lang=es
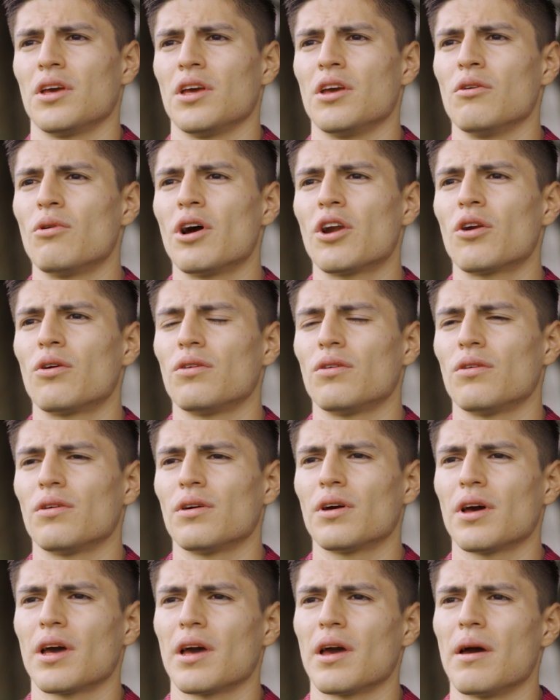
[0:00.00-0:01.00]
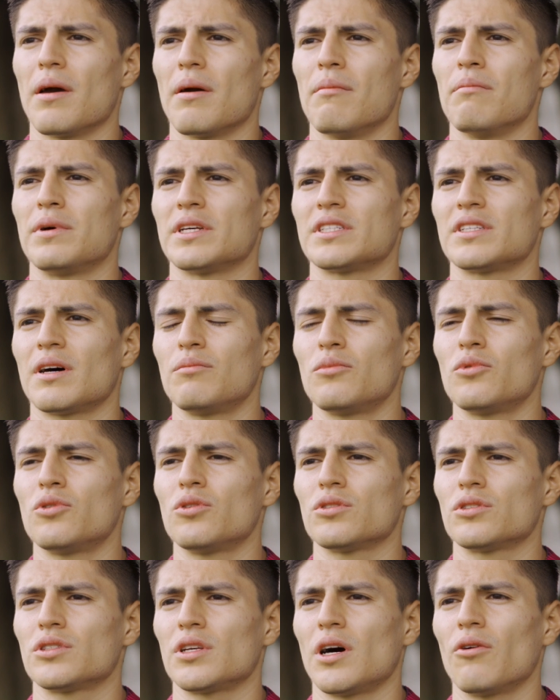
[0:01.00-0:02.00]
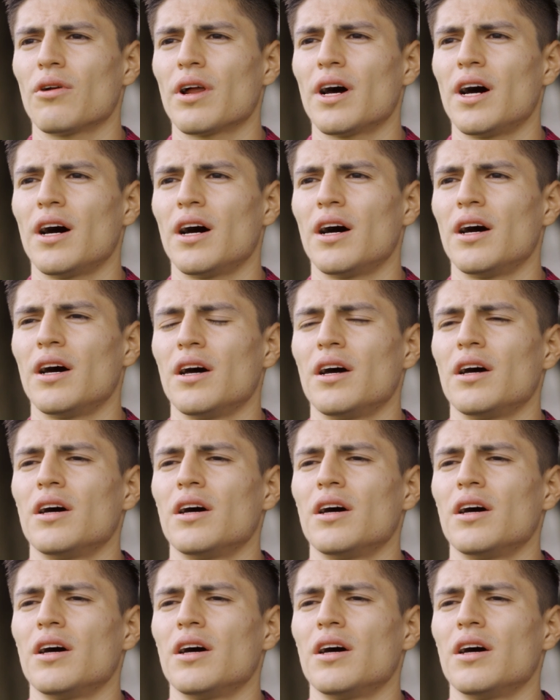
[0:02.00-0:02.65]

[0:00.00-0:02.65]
y bueno, empezamos ahora